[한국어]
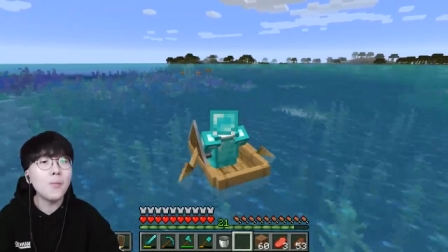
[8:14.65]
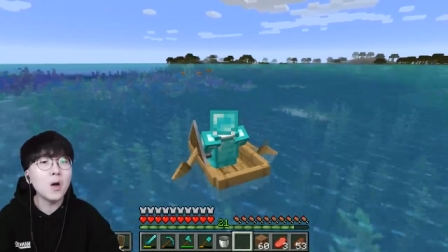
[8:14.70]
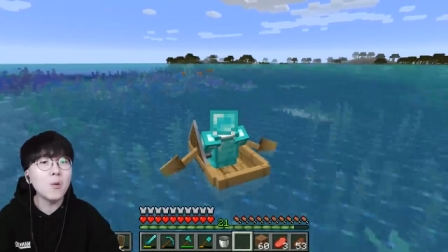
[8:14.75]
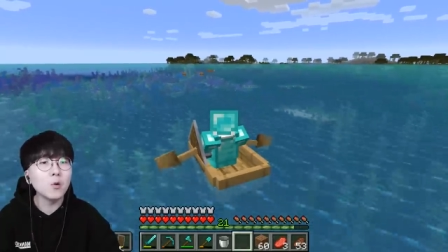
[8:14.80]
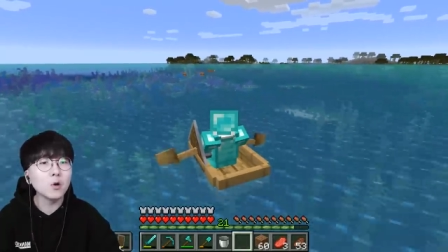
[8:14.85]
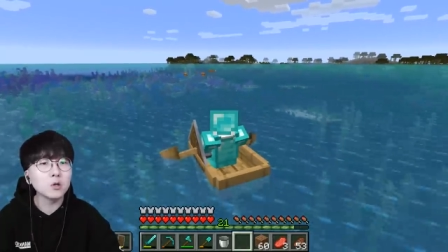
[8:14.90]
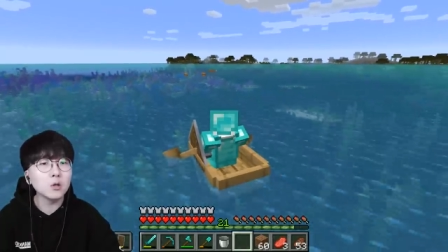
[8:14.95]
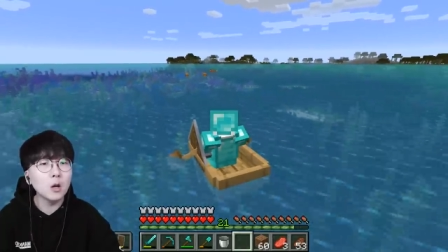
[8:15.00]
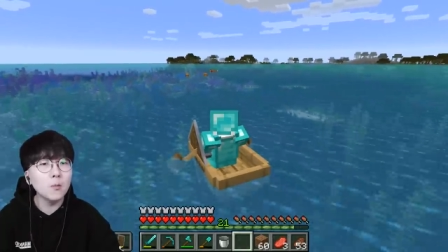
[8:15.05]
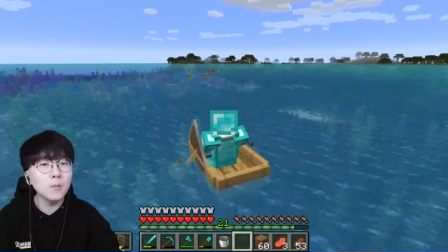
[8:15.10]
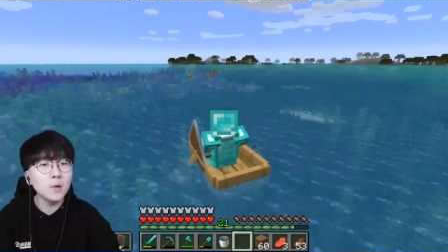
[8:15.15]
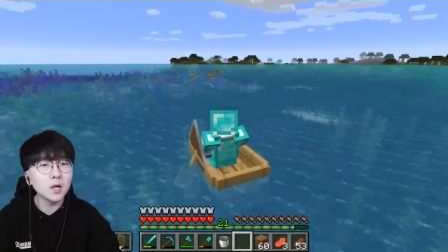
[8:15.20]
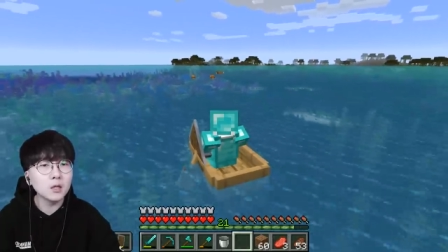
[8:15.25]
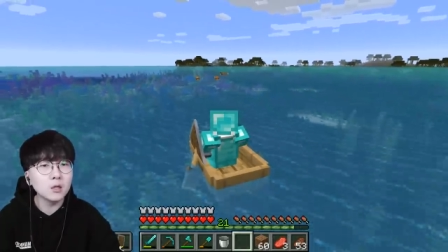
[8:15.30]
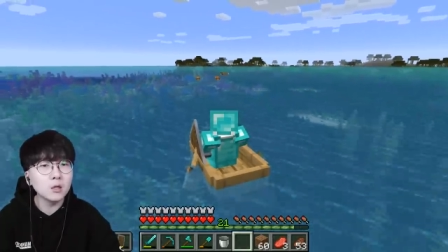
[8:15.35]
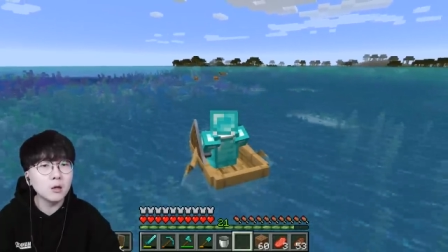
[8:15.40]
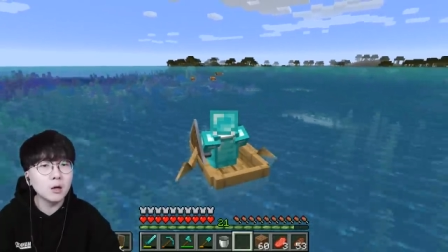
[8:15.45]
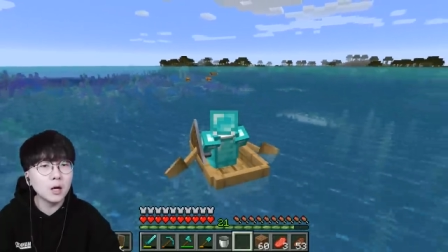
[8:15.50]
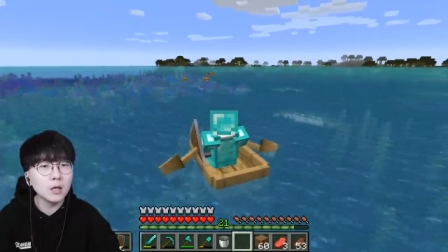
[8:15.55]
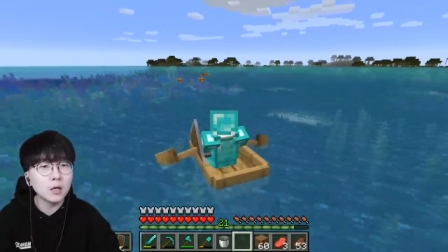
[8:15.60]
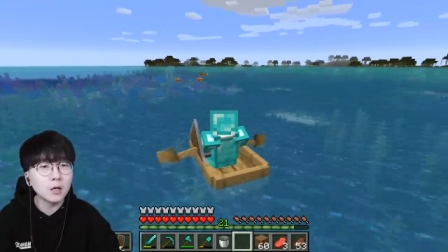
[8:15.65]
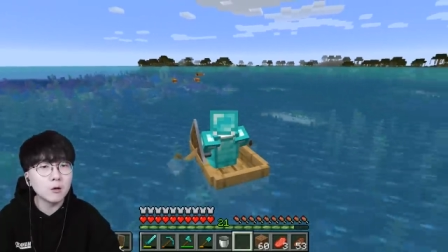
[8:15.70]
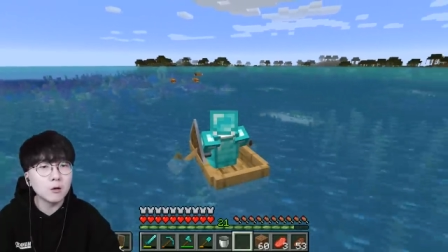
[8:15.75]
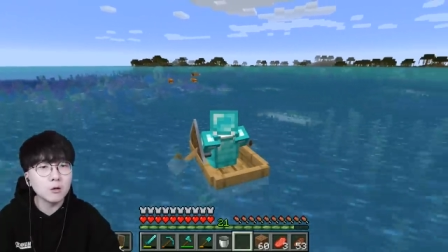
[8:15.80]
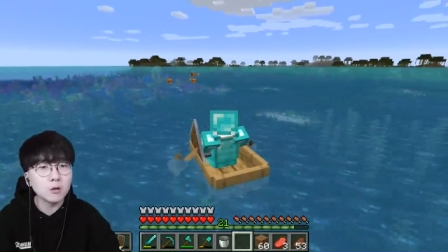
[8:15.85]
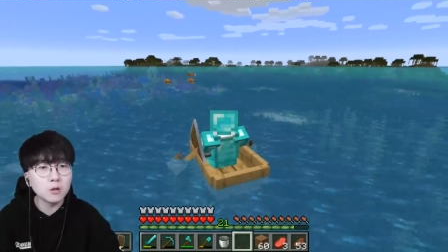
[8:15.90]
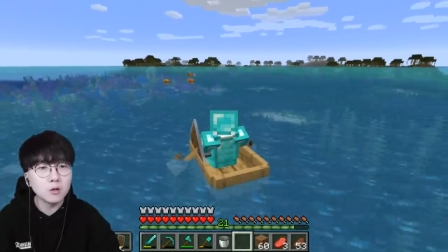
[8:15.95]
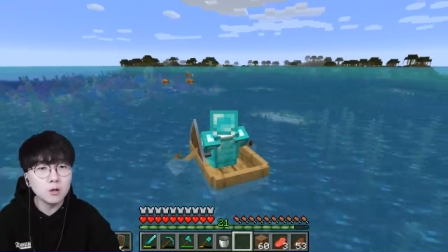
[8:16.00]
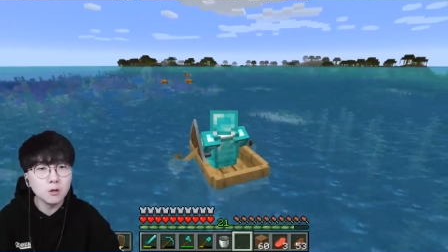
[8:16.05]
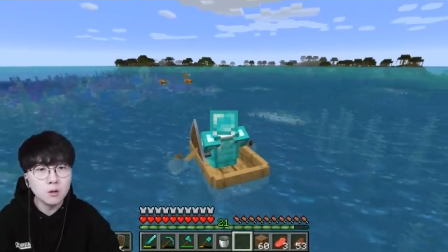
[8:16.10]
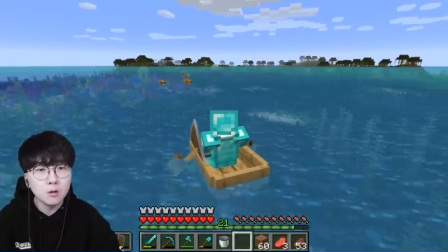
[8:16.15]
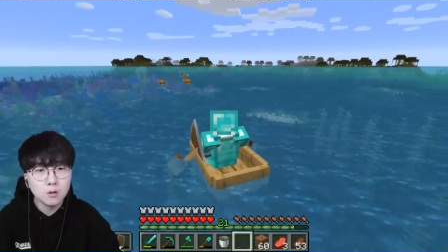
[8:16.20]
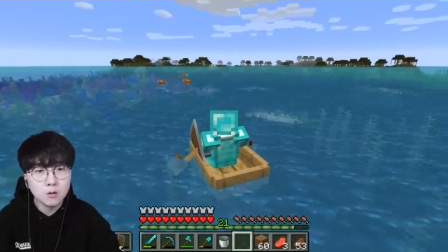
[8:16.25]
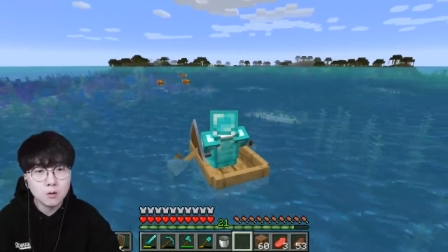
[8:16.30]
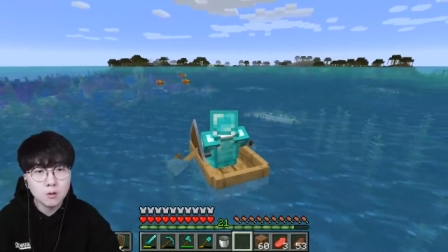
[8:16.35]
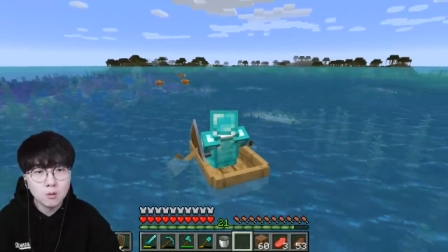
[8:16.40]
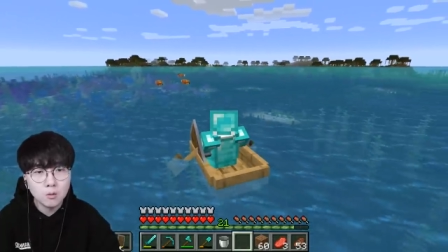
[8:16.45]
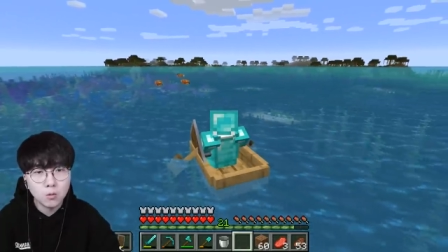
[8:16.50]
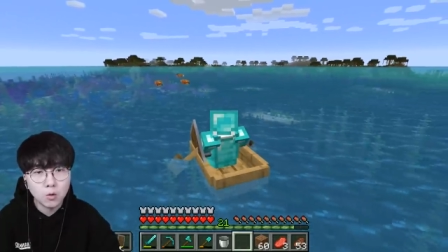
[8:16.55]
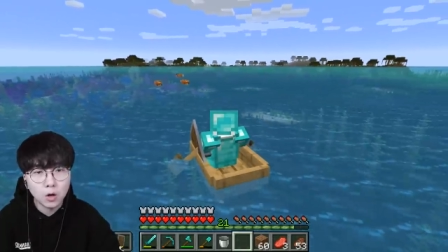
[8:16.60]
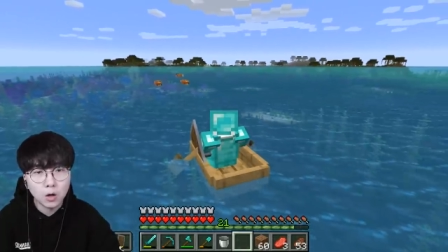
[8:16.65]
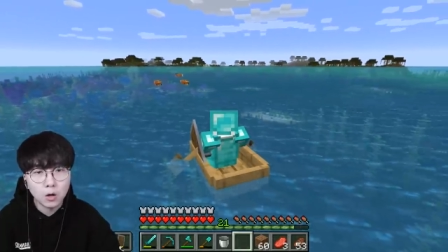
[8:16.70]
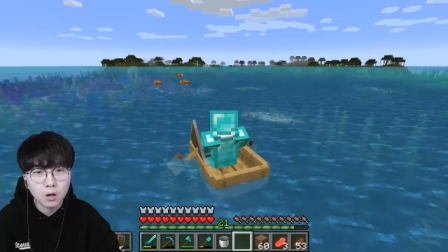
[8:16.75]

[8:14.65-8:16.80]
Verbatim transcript: 뭐 섬 같은 거 하나 있거든요 뭐야